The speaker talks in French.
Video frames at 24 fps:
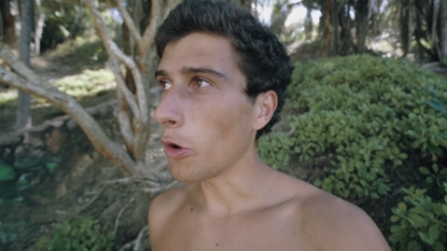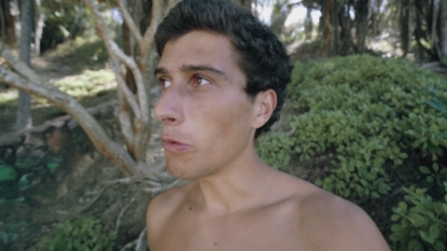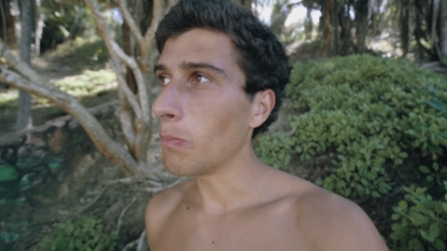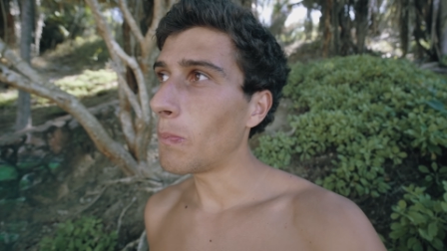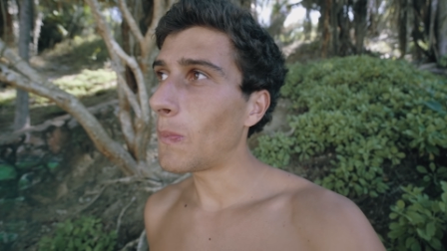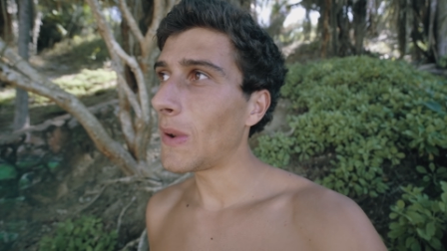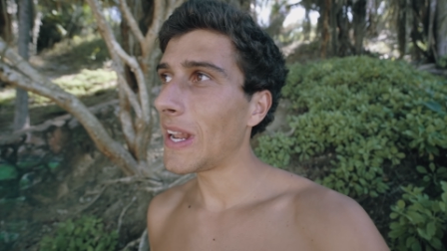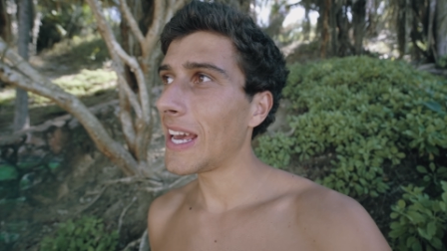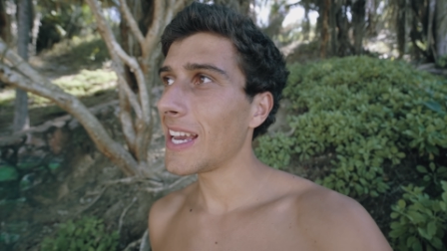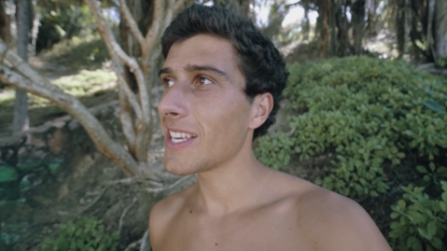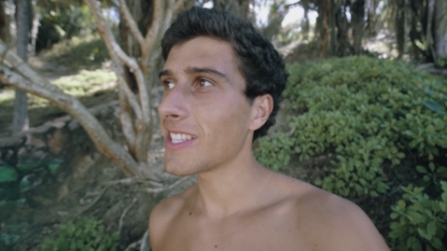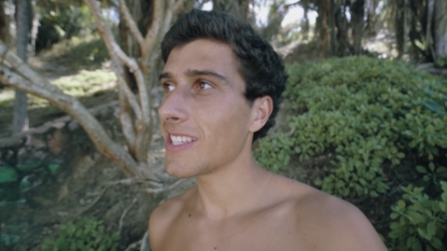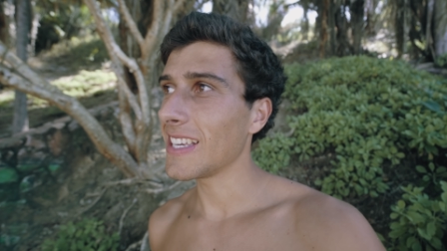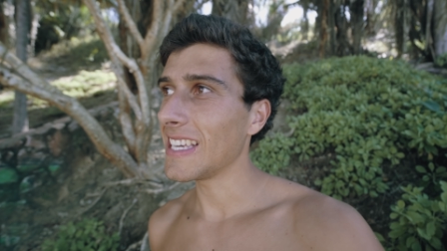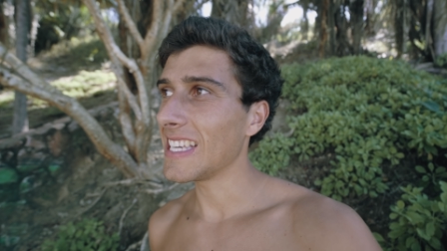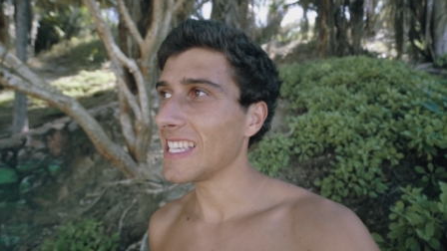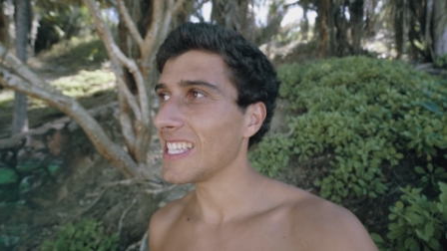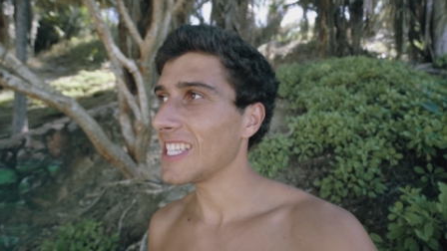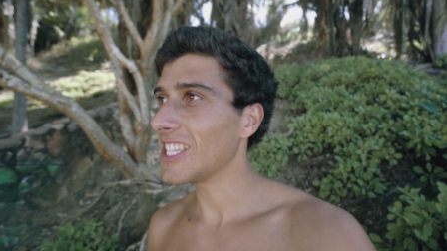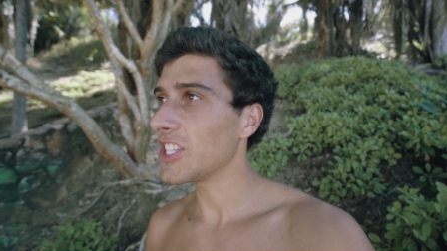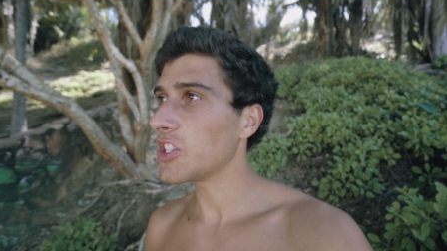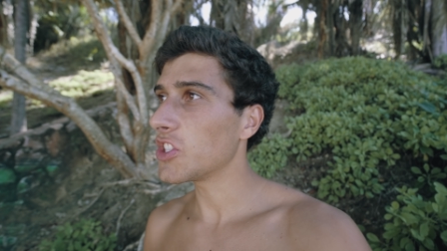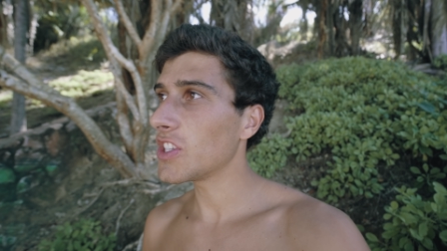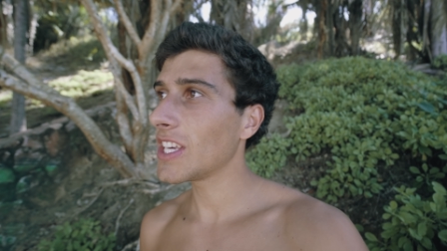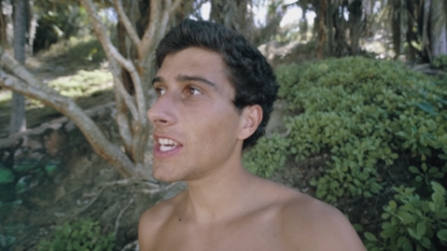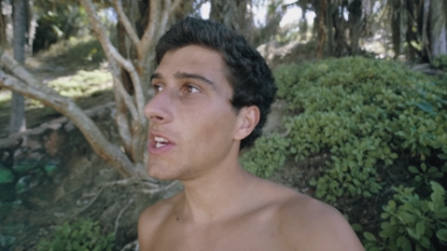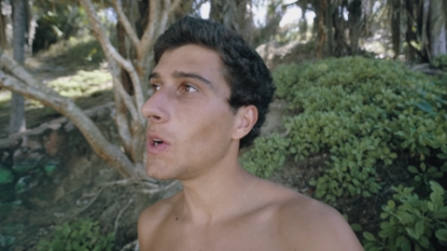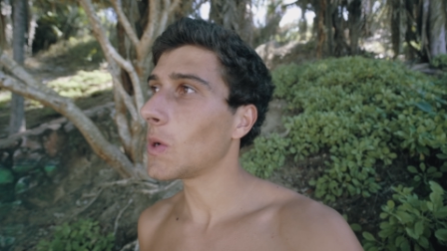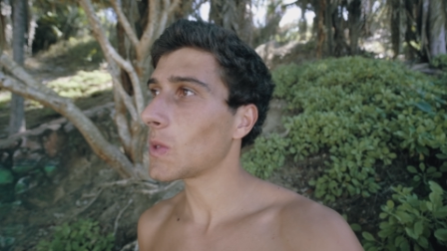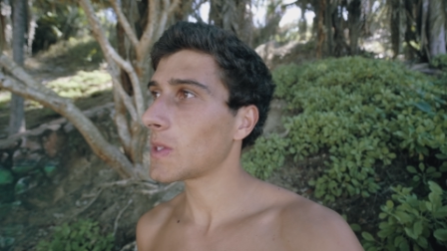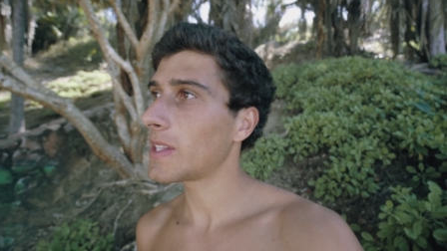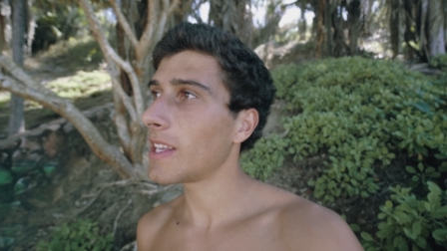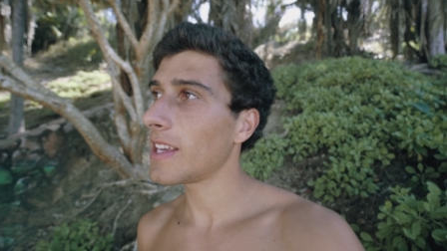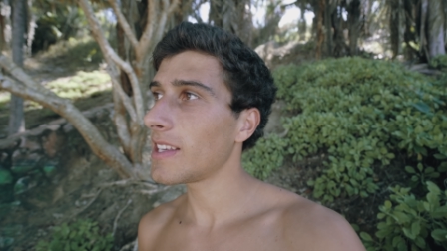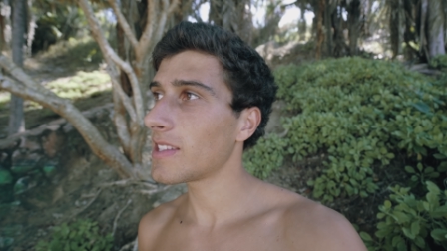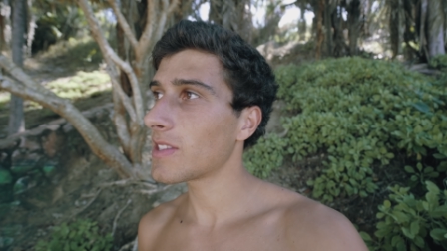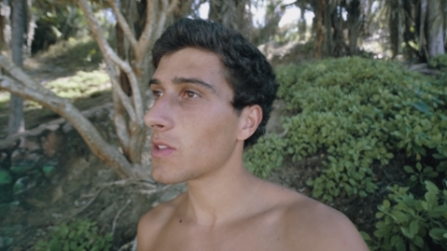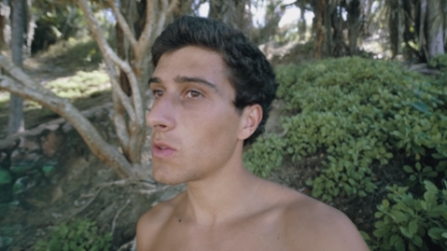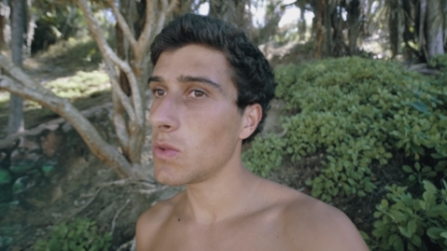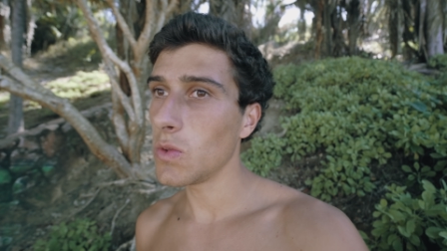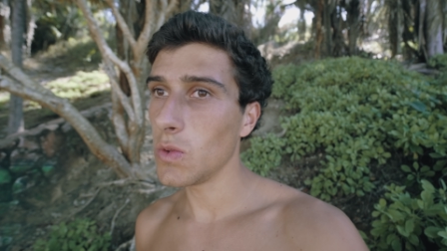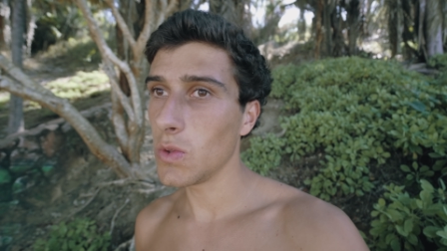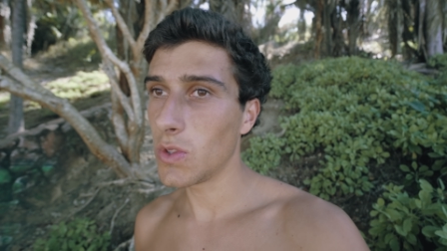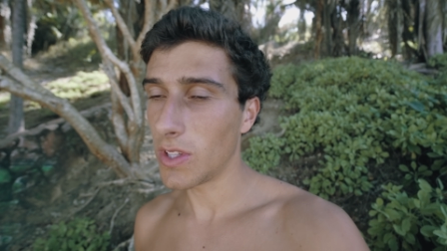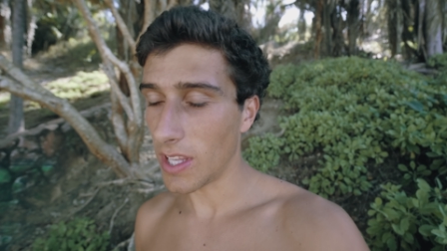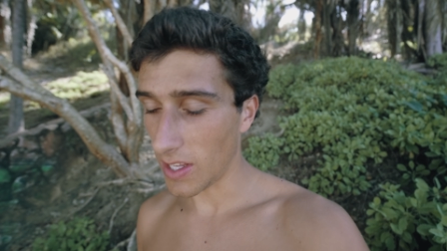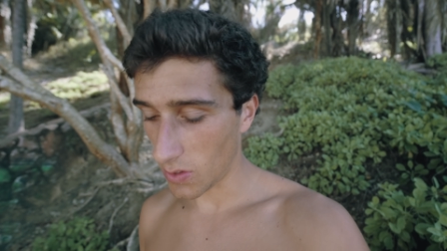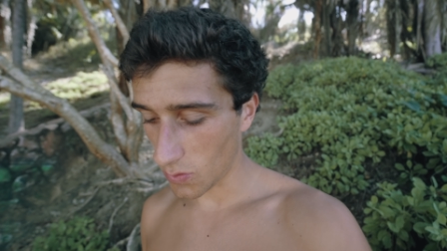une plage gigantesque
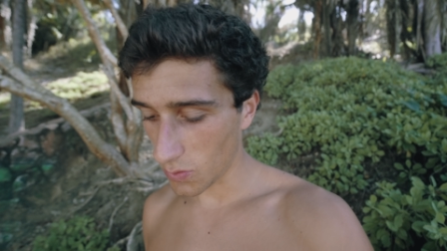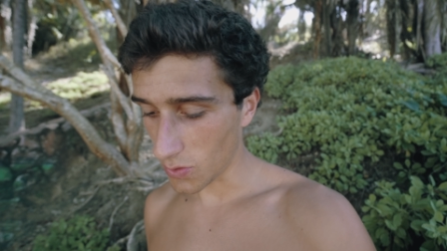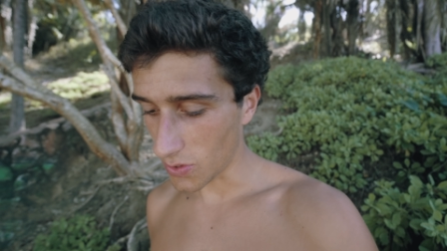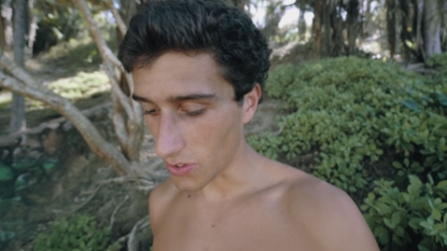où t'es tout